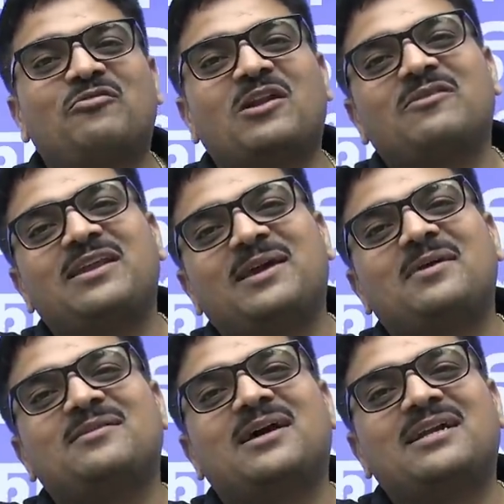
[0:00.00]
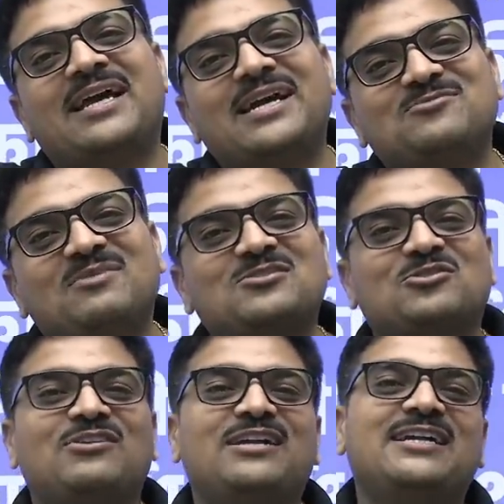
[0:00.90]
फरवरी के बाद 28 मार्च
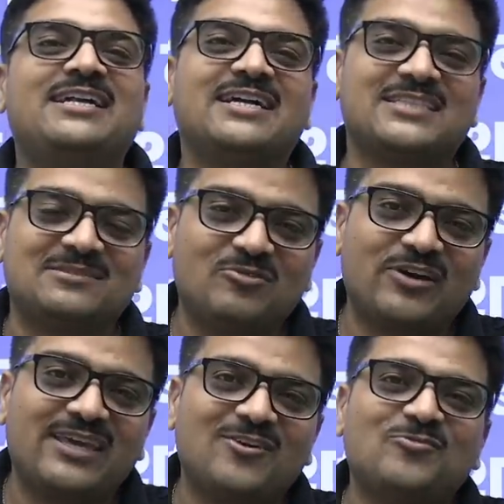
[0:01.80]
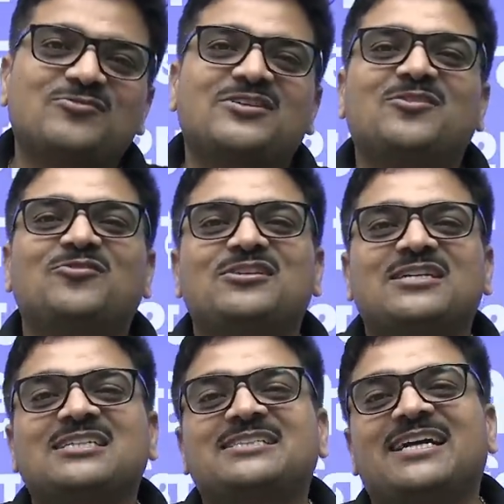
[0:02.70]
को वैलिडिटी खत्म हो गई उसका तो
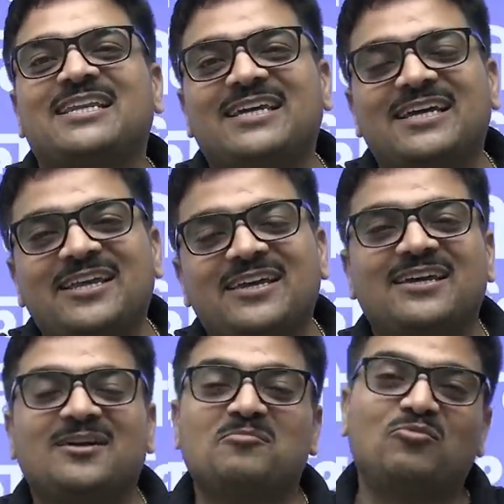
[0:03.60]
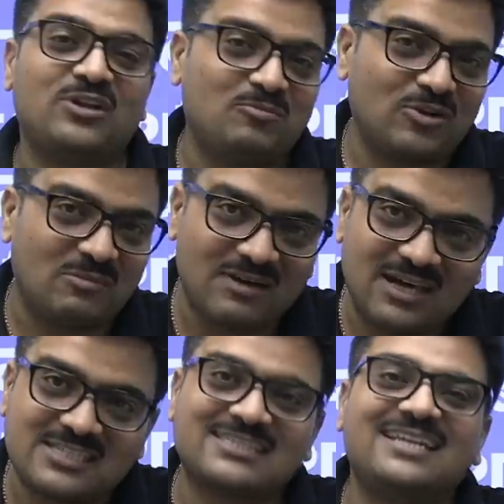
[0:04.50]
रिचार्ज टेक्निकली पूरा पूरा
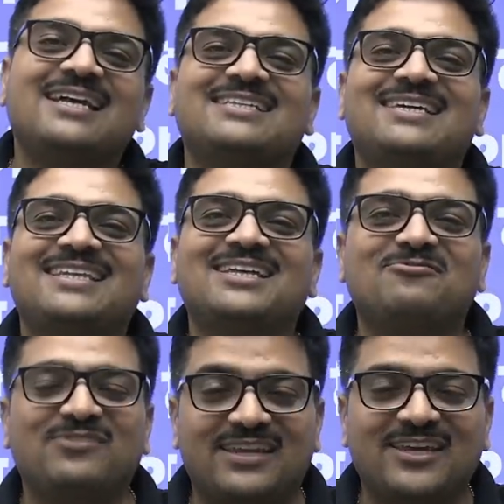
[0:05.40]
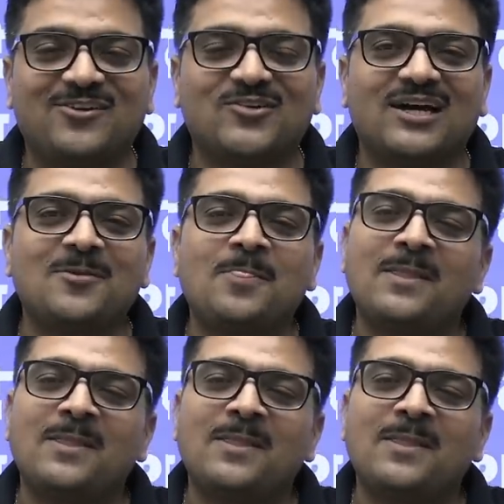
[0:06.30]
मार्च चलना चाहिए था फिर क्या होगा